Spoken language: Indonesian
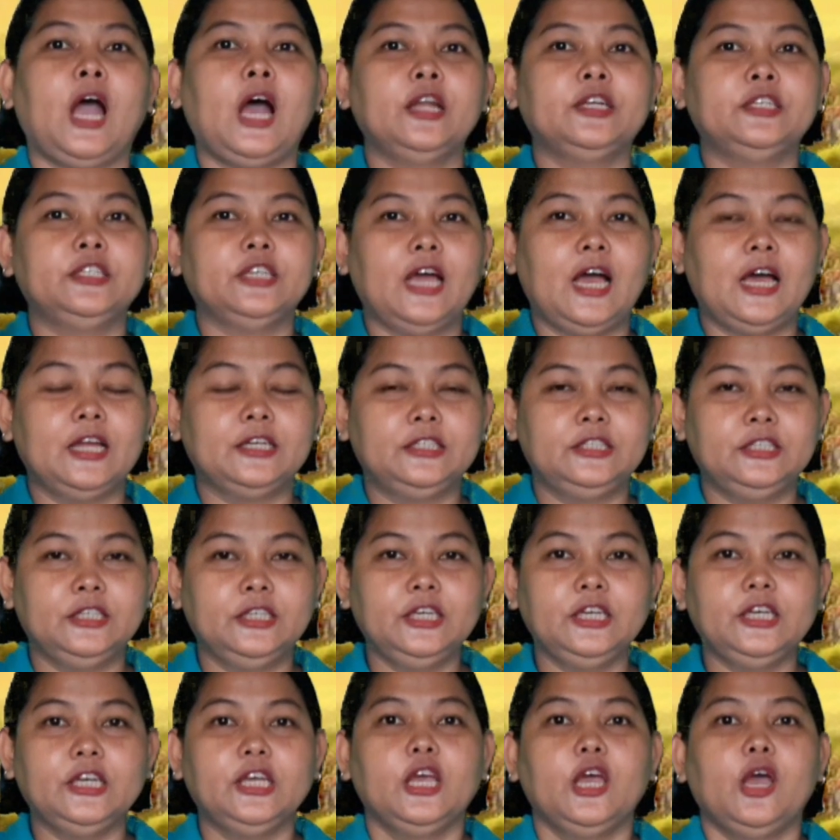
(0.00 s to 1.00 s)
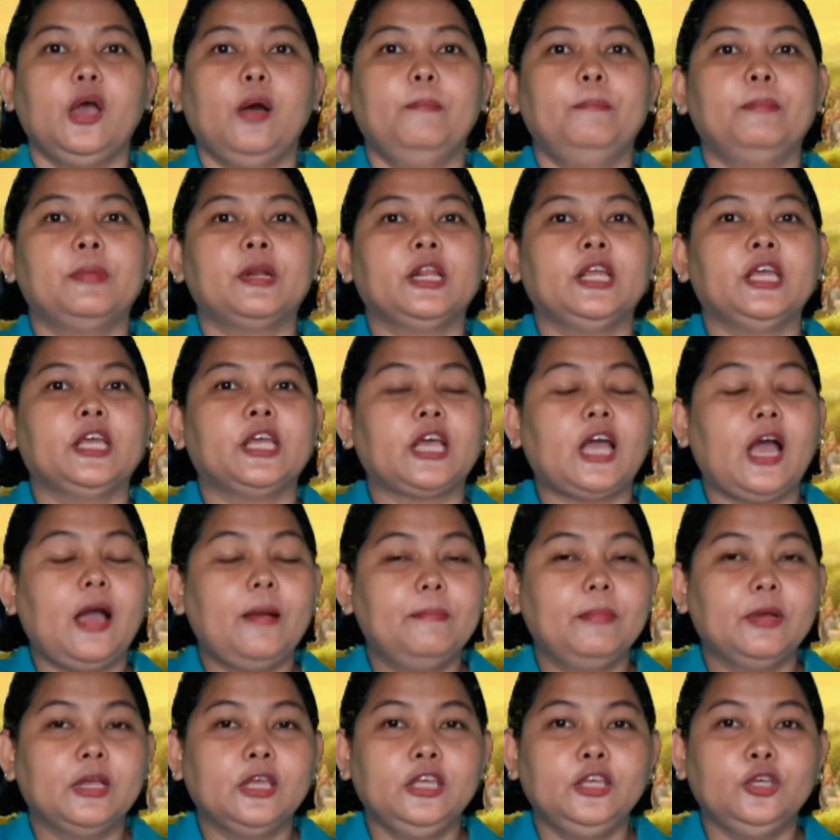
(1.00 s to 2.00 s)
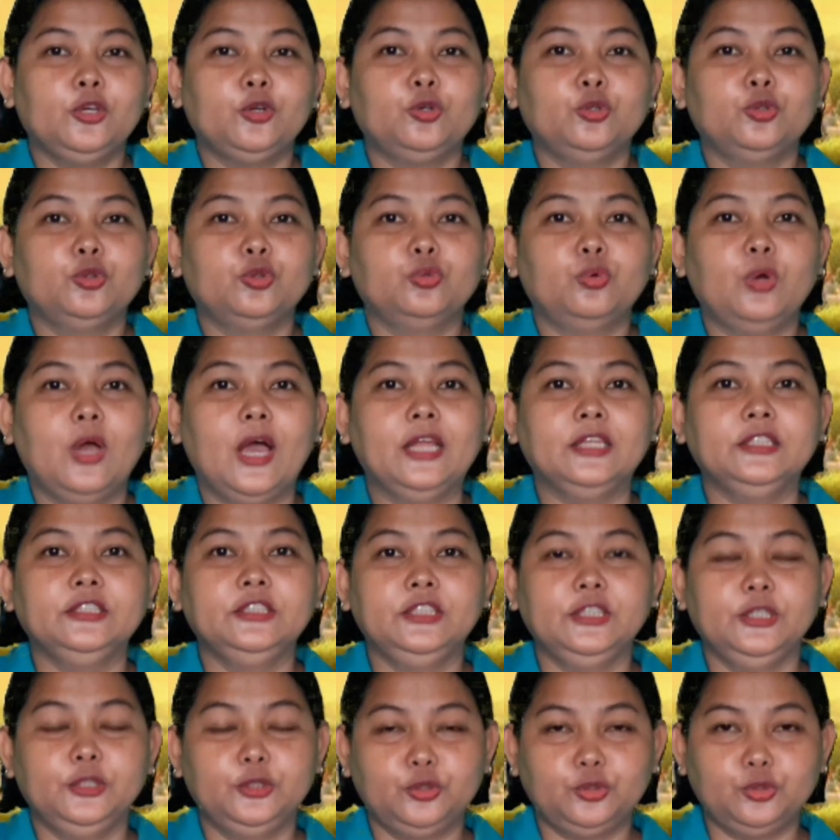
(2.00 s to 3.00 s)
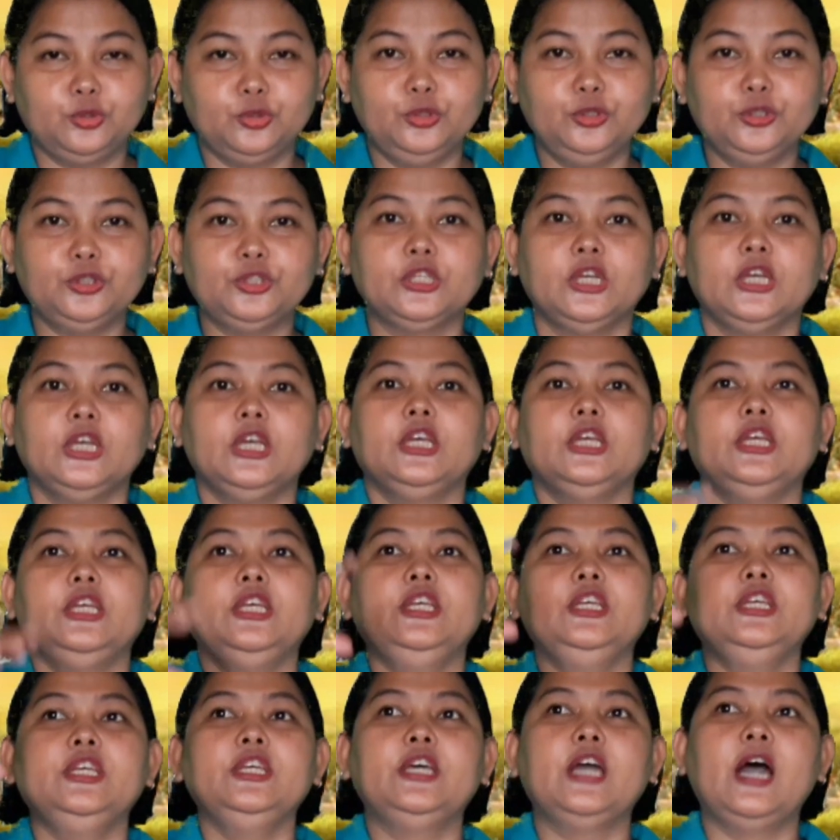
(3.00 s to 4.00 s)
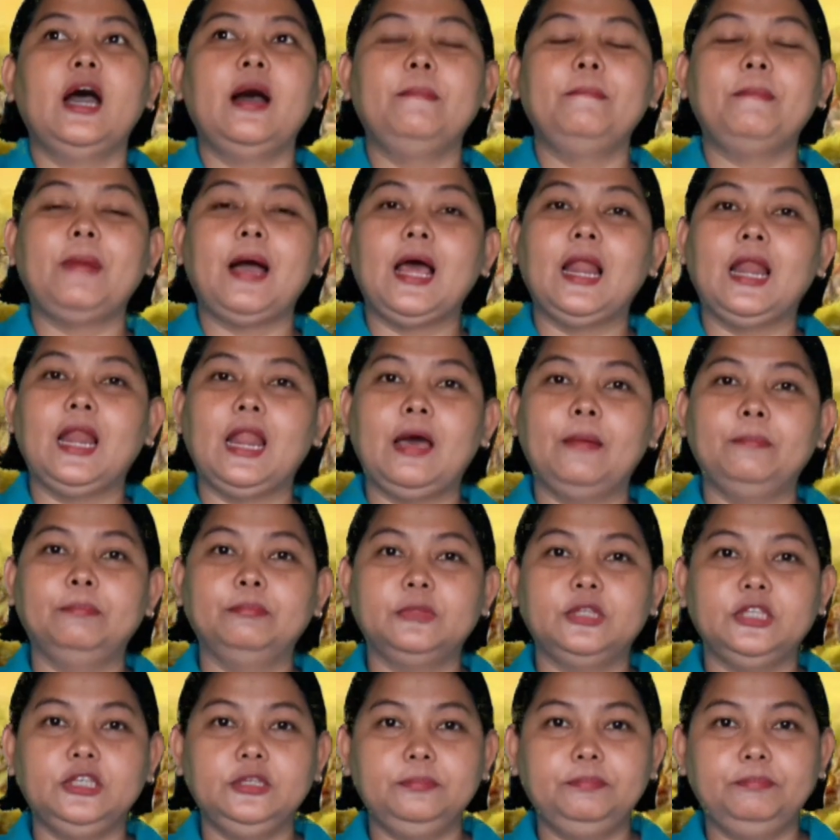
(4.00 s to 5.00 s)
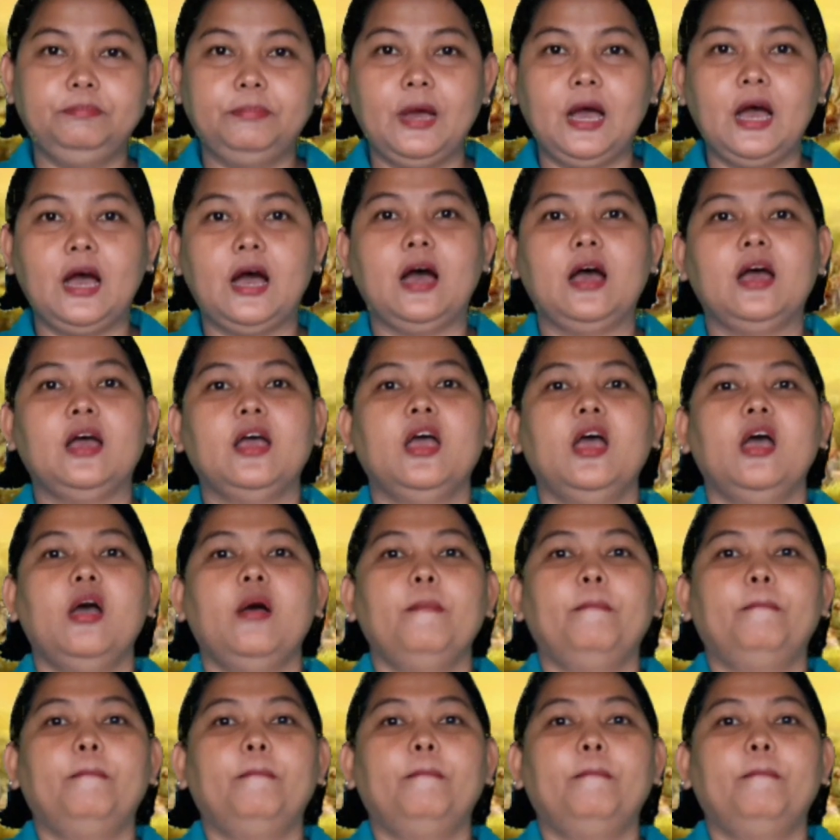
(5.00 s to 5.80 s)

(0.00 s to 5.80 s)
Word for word: Adik-adik, mereka mengikut Tuhan Yesus hingga malam tiba.